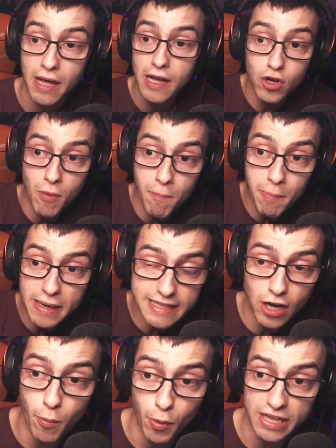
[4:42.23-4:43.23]

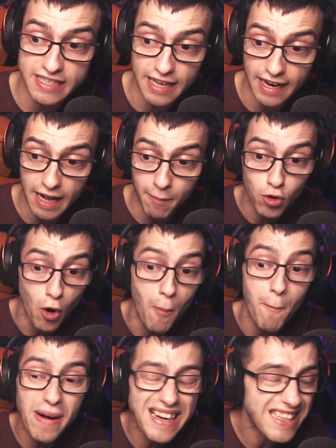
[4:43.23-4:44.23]
compártelo por Instagram,
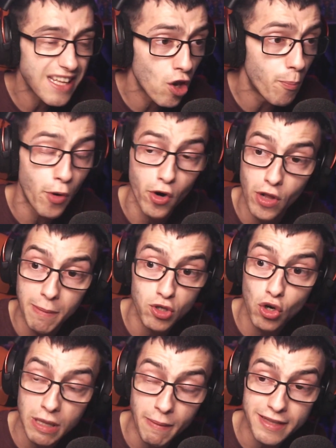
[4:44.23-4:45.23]
compártelo por
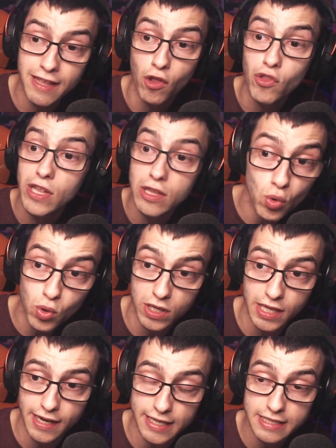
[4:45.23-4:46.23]
absolutamente donde tú
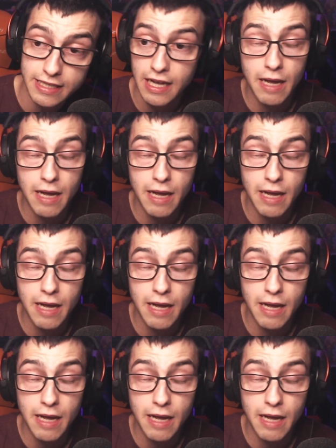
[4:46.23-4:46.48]
quieras,